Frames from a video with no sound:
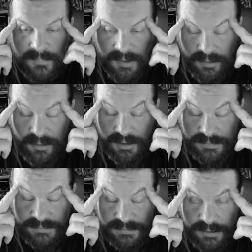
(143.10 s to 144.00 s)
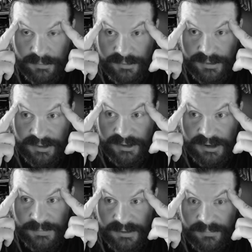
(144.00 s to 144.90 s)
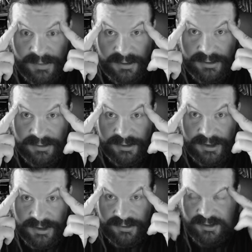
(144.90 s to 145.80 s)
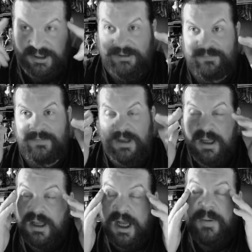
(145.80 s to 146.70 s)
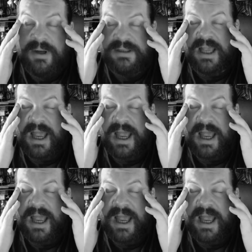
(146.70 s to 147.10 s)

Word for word: Oh, das wird noch eine lustige Geschichte mit den beiden, das kann ich jetzt schon sagen. Aber das